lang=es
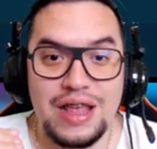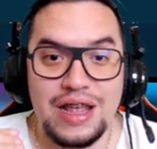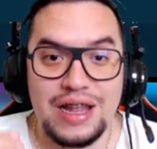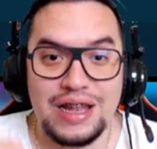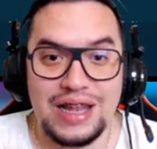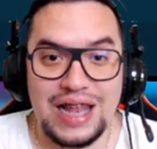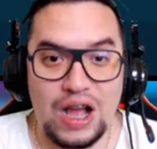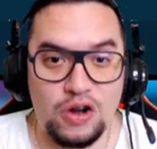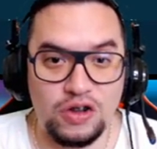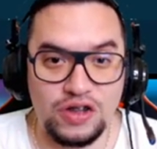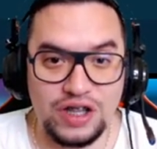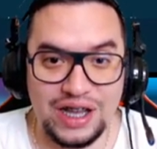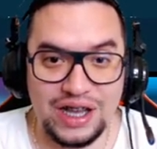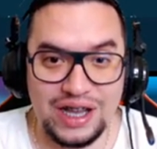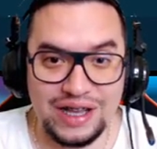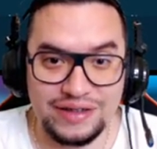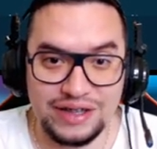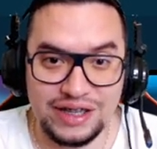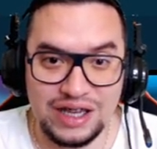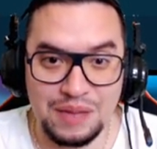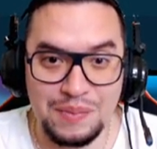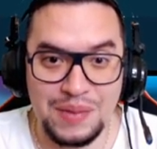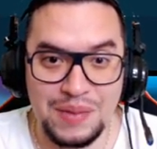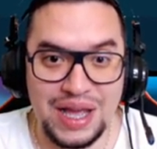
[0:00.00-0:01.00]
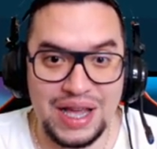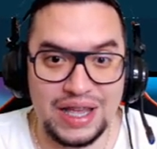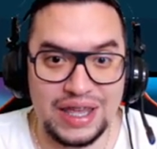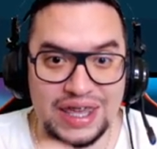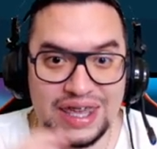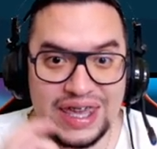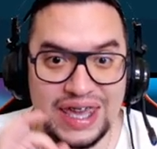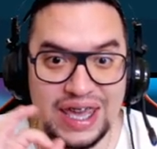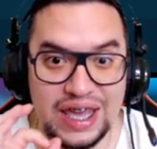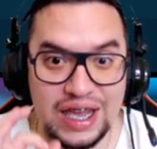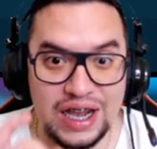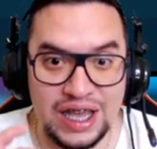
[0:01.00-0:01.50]
La otra que se llama
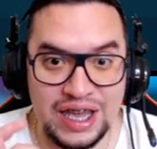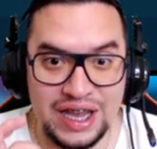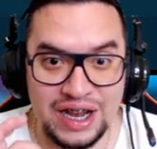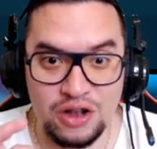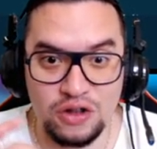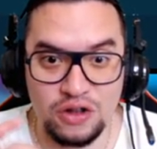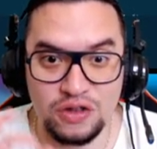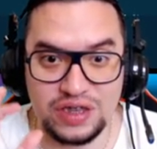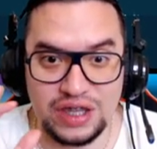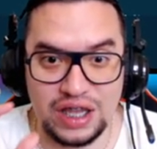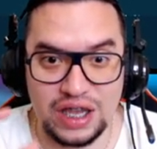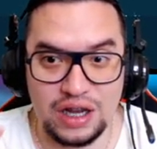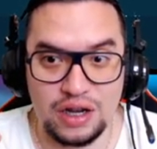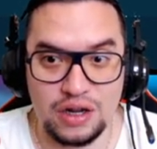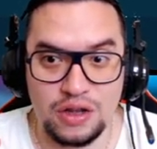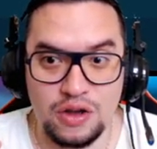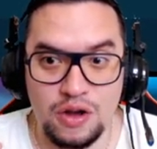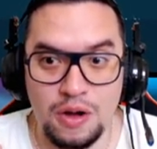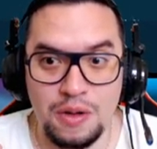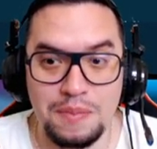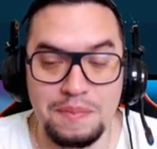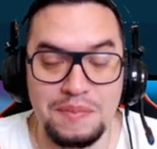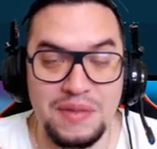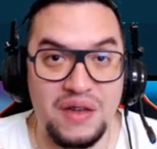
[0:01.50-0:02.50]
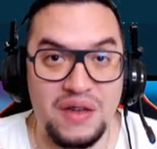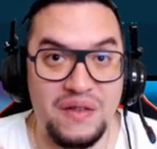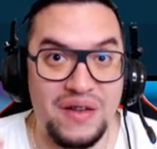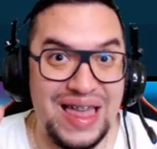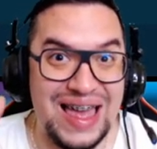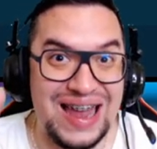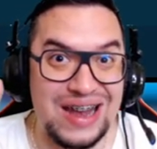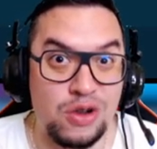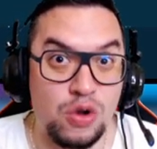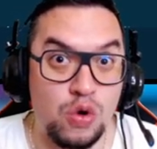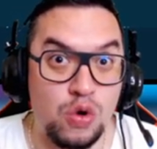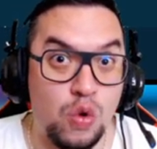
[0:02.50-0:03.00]
Guerrero Terco me va a
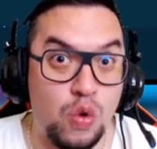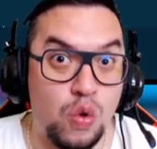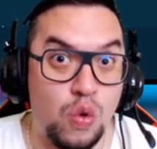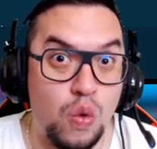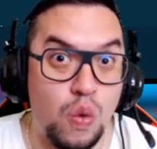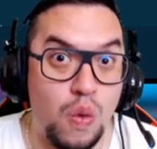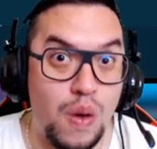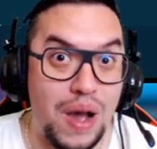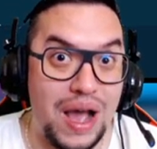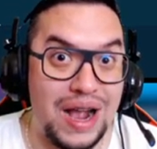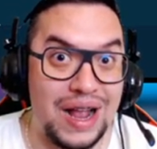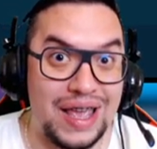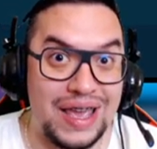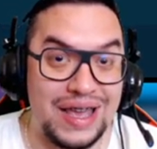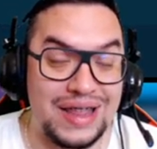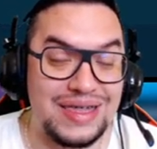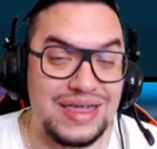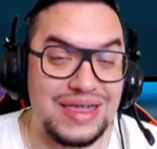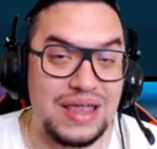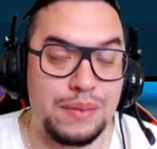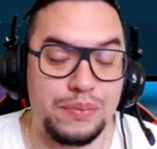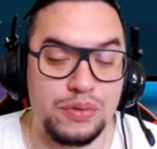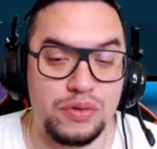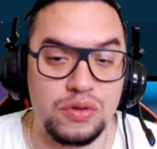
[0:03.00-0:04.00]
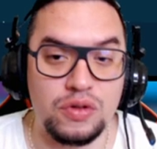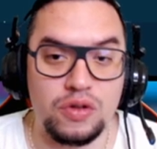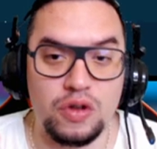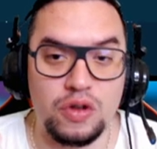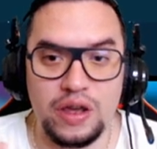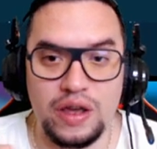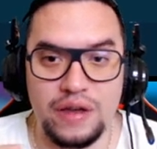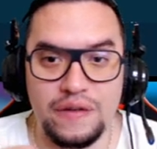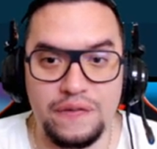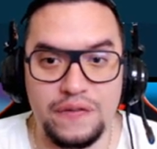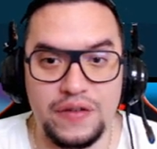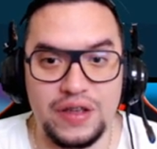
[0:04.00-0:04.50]
dar 40 puntos
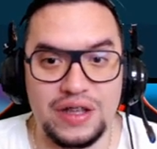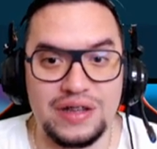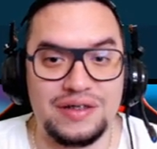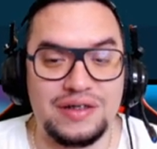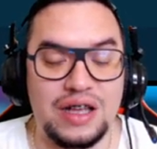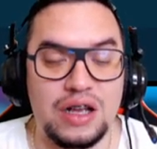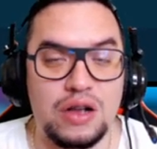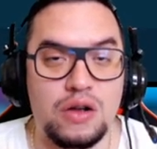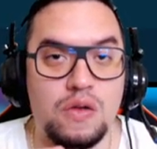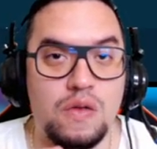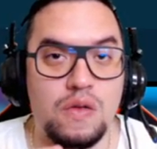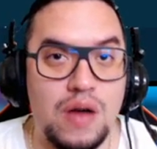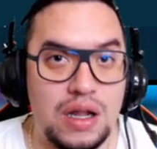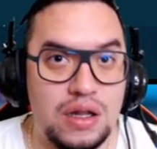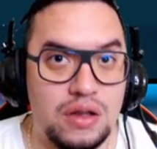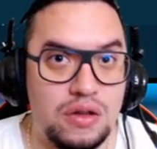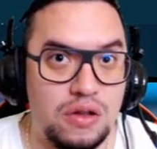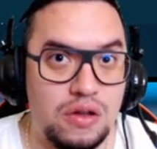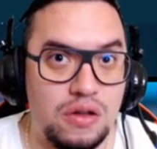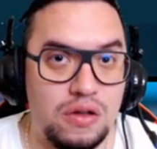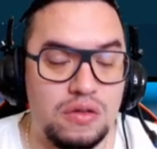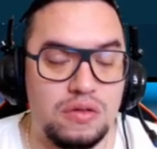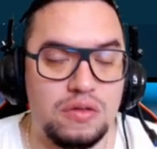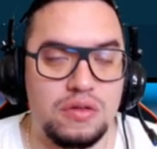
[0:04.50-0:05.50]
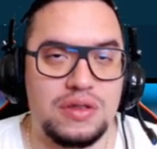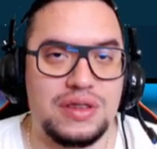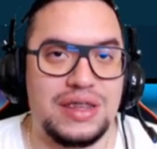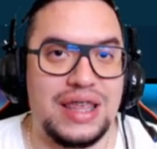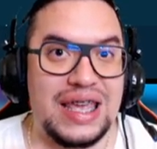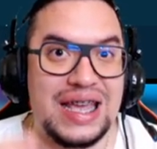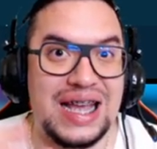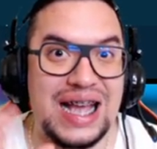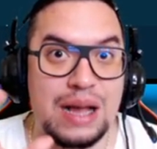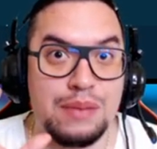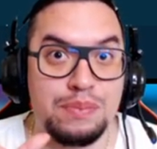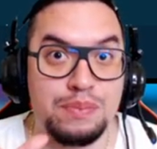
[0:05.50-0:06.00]
de defensa cuando
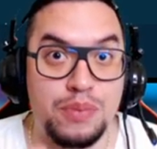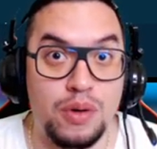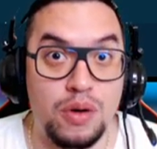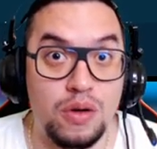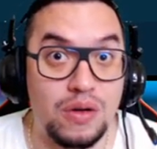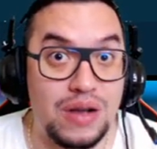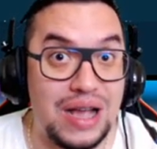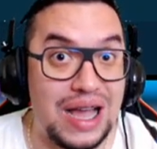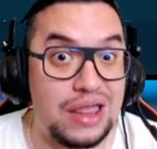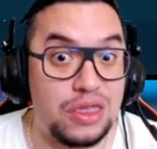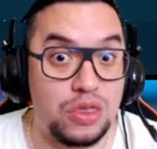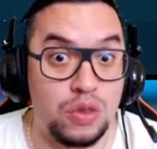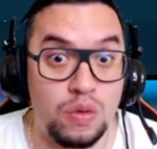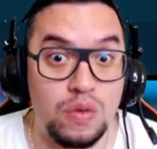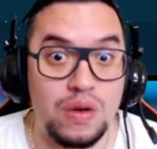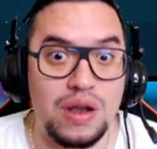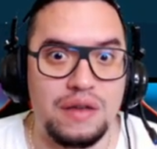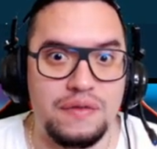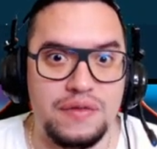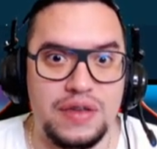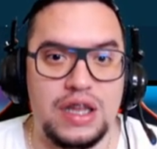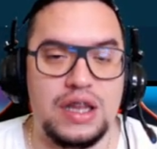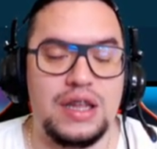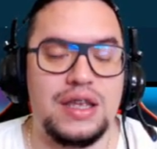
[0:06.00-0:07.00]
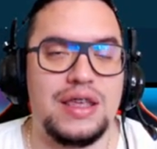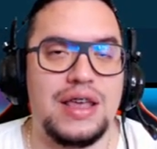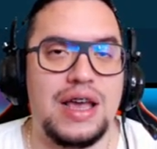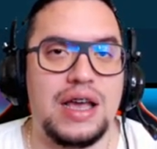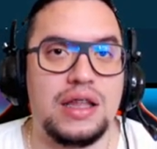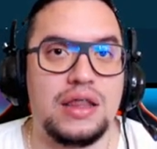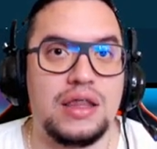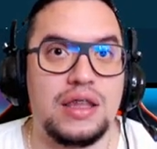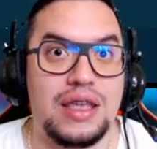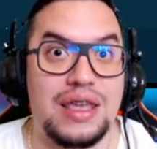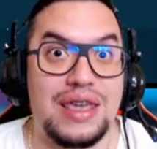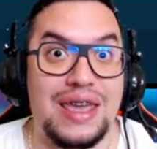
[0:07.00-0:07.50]
tenga poca
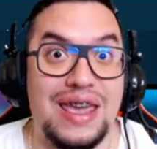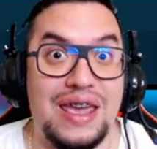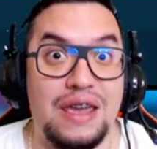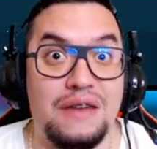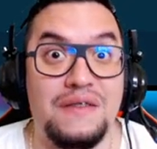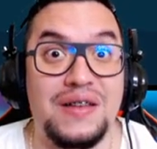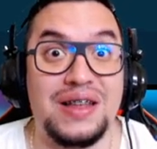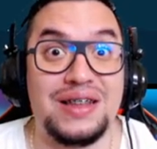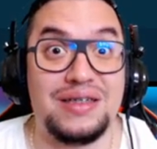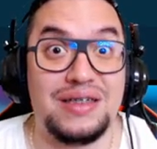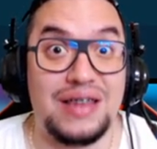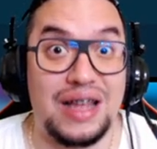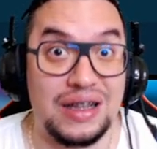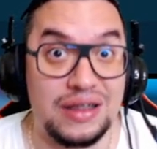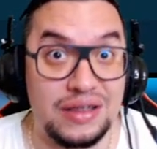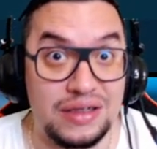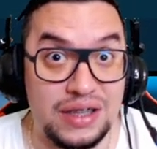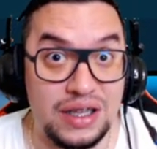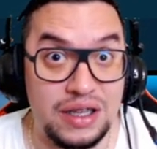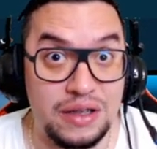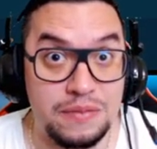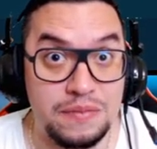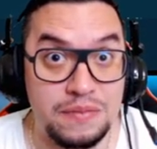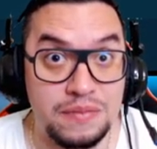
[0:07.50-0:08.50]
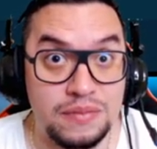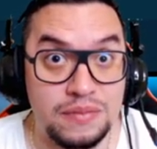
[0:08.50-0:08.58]
durabilidad, que es bastante.